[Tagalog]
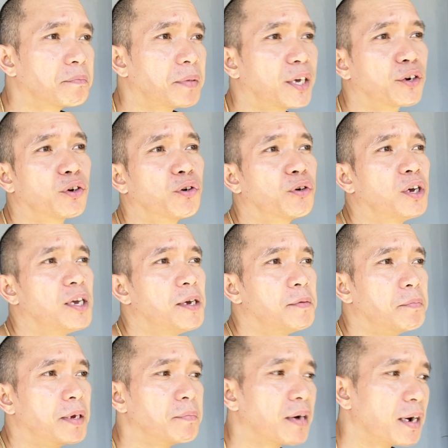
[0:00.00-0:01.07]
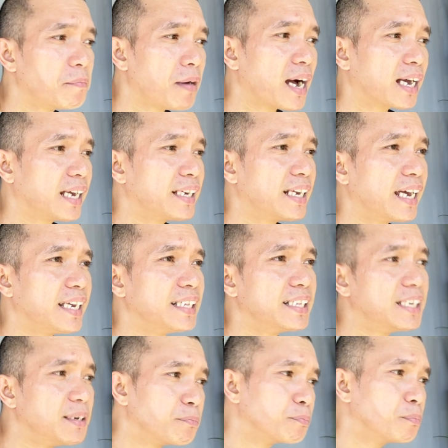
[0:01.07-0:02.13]
Pero may mga bagay na
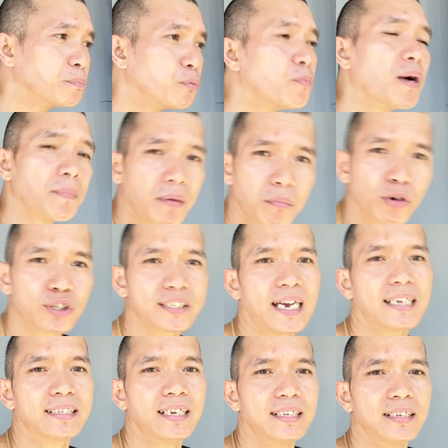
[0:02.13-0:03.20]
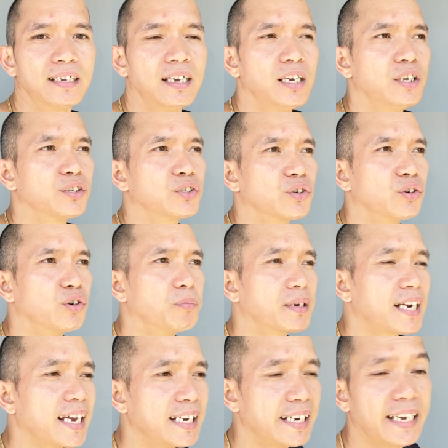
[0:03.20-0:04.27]
hindi pumapabor sa atin. So
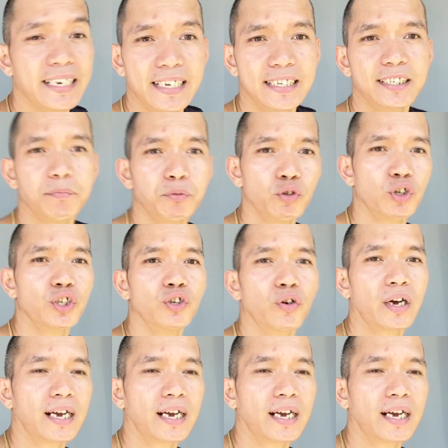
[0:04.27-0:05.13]
marahil naiisip nyo rin yung